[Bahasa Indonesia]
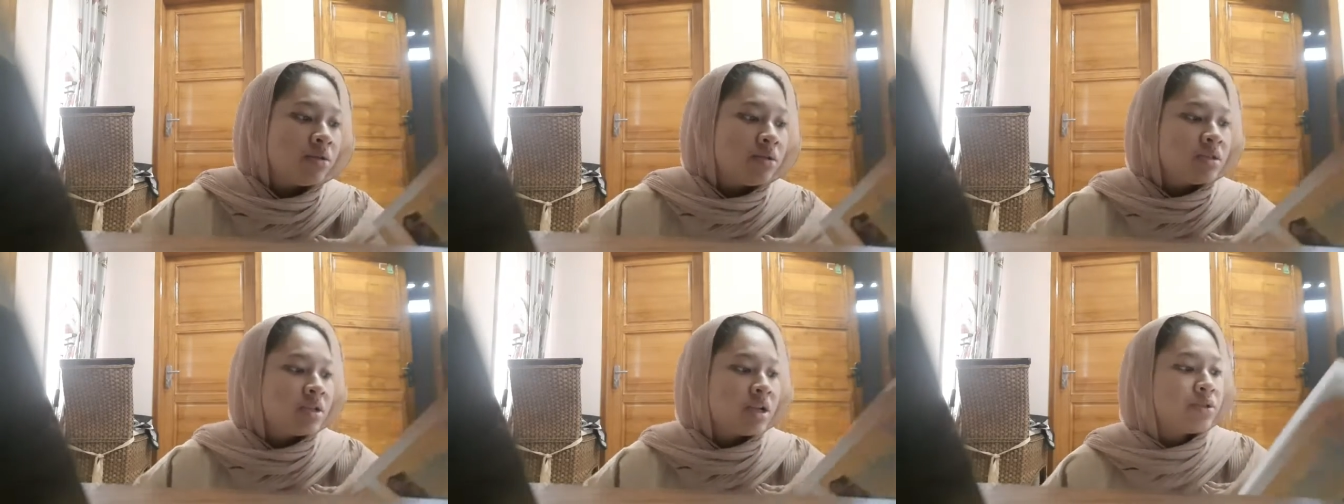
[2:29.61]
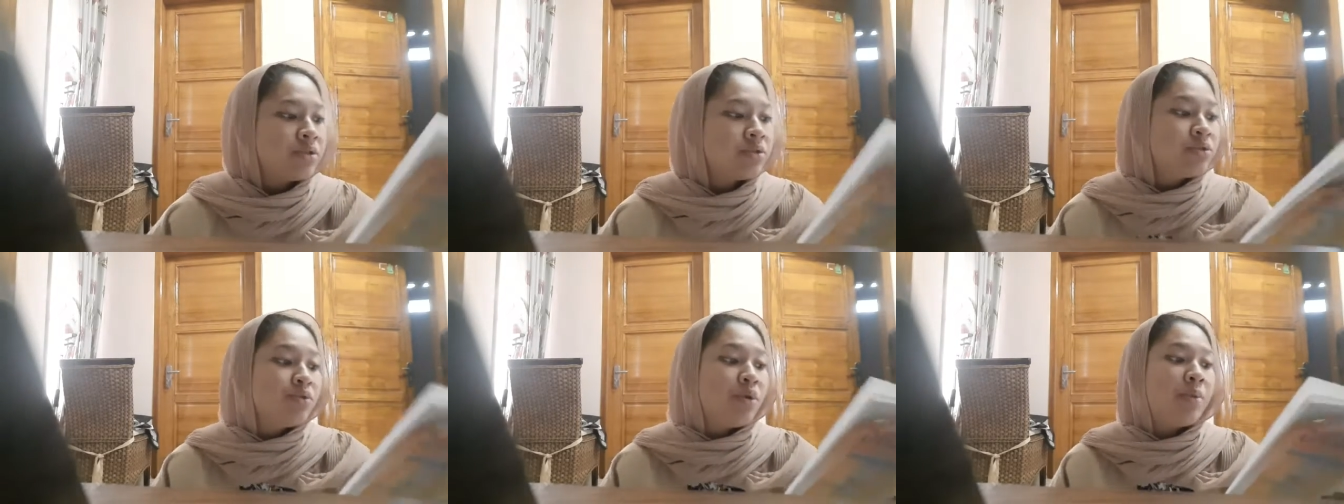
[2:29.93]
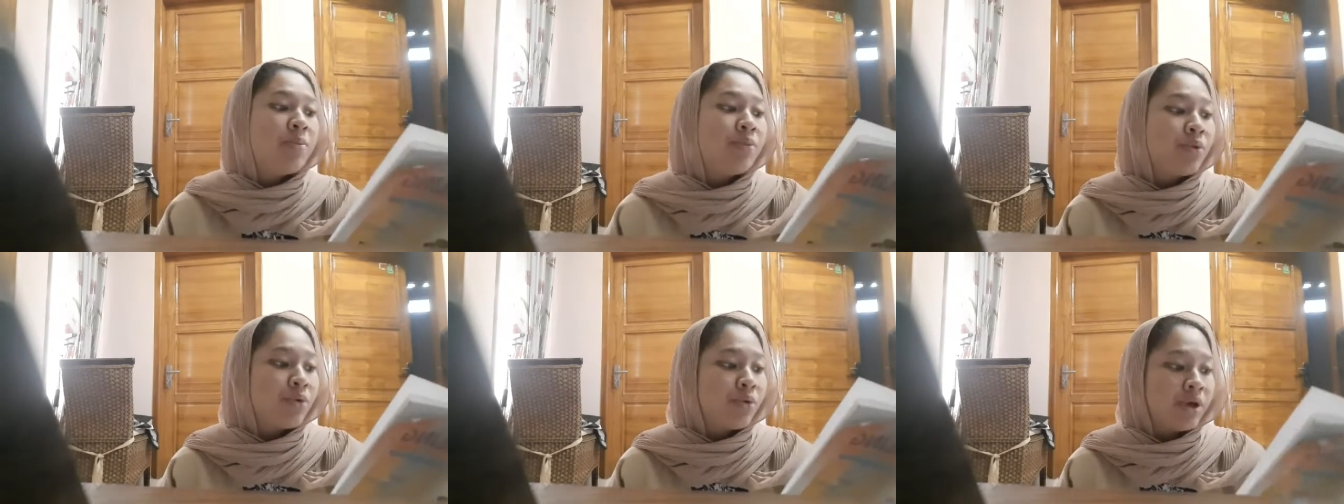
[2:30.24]

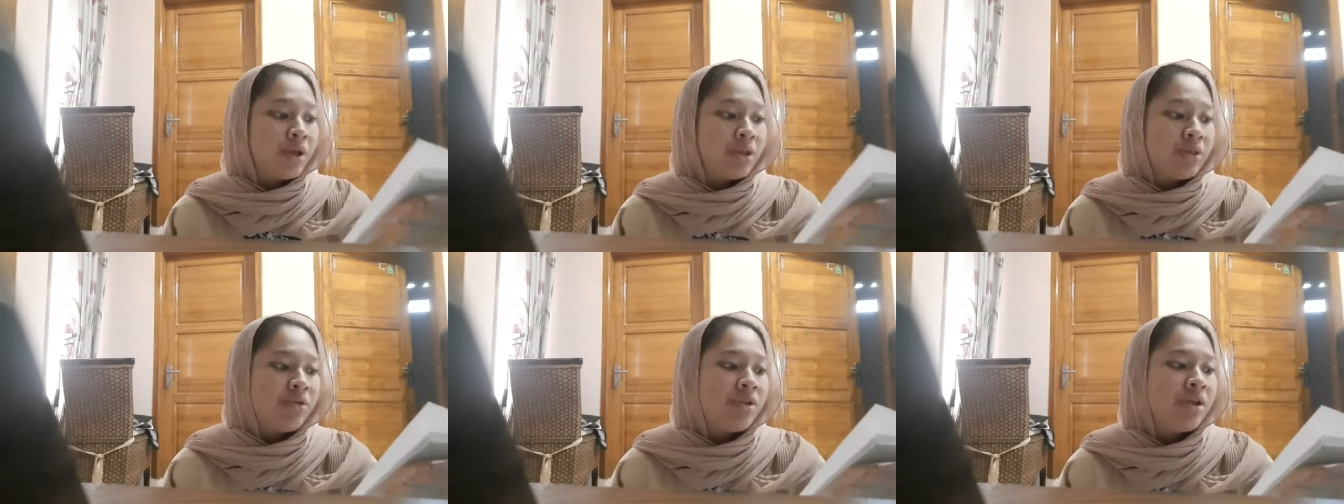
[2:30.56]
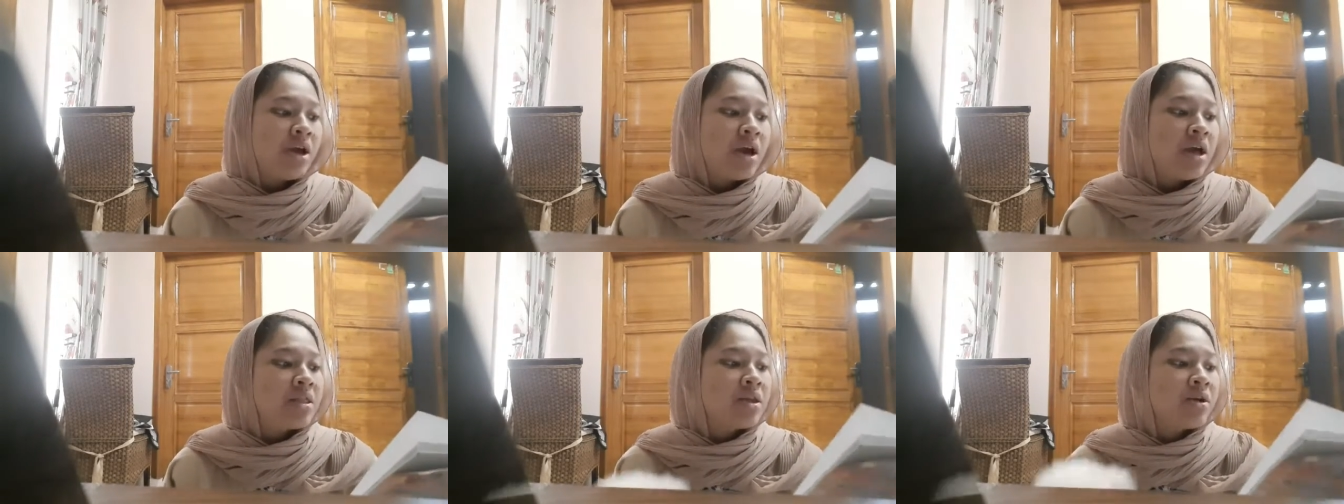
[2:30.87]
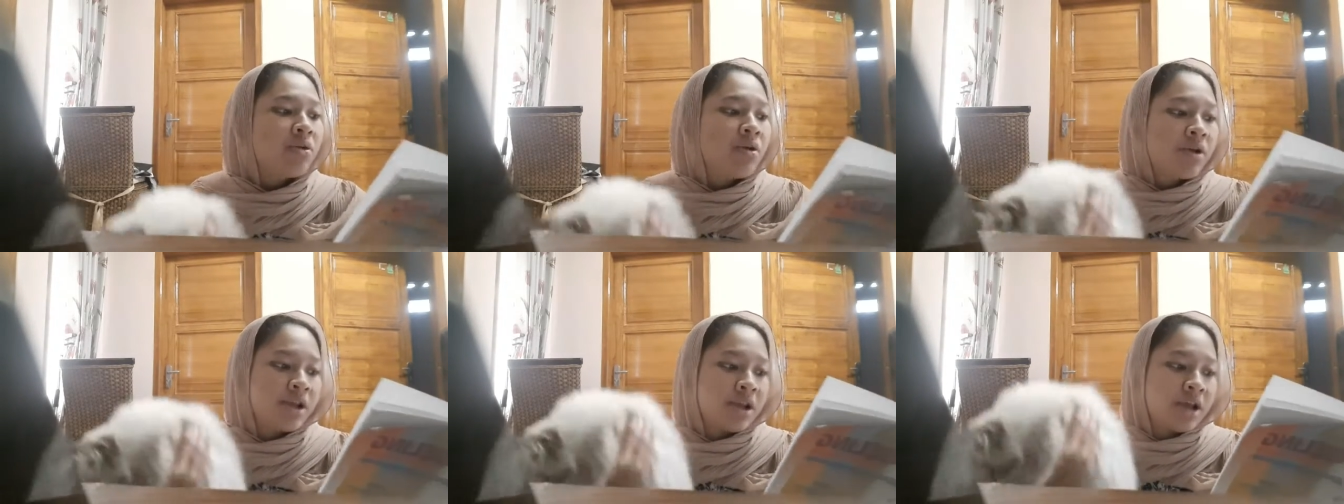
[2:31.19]
120 itu
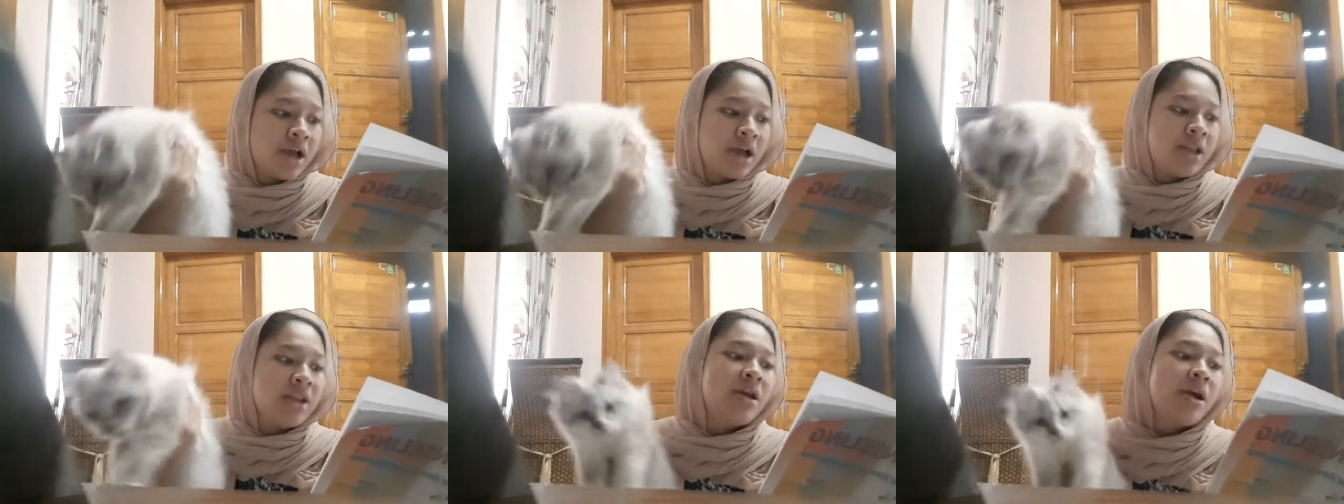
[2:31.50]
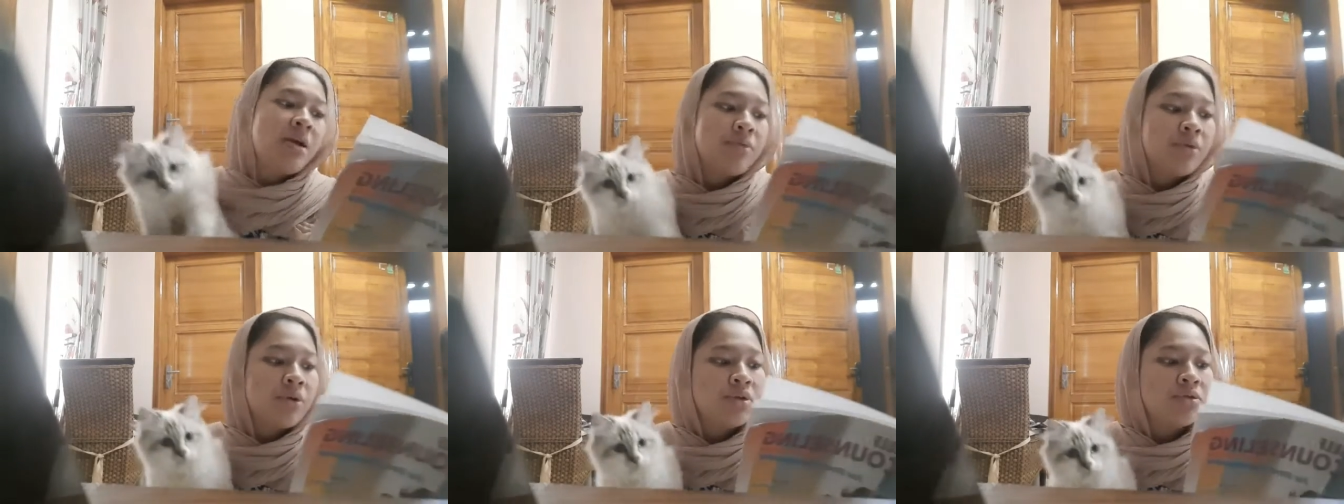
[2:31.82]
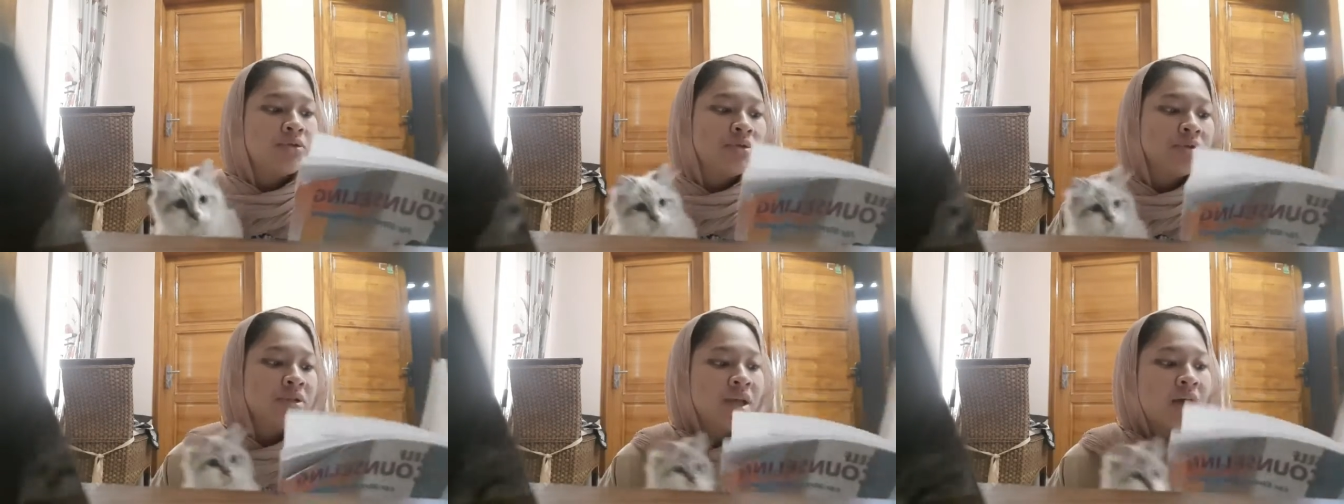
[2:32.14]
dikategorikan kamu
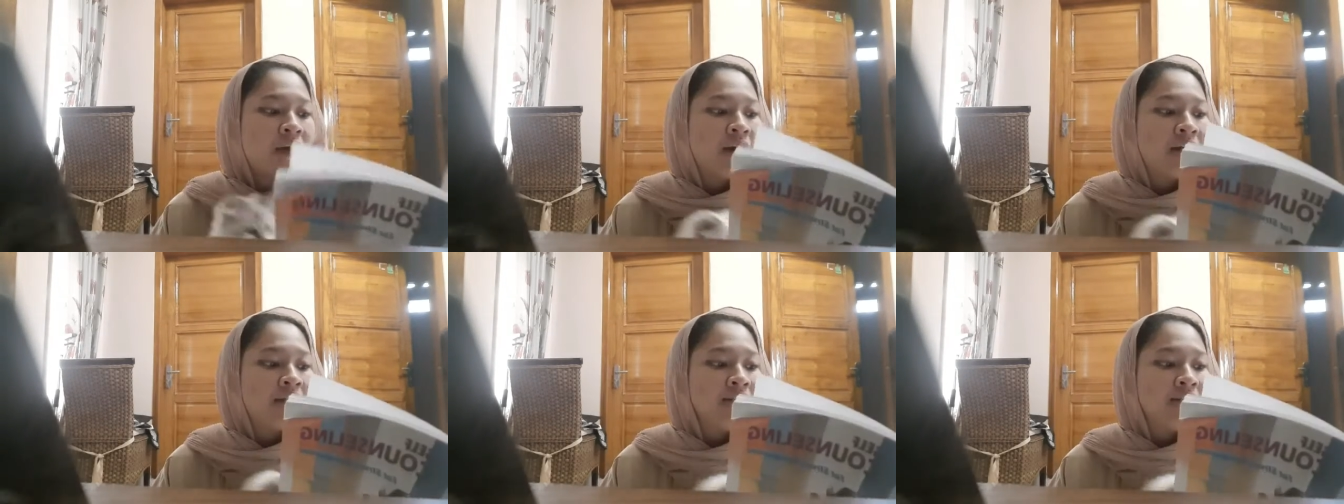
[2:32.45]
itu sangat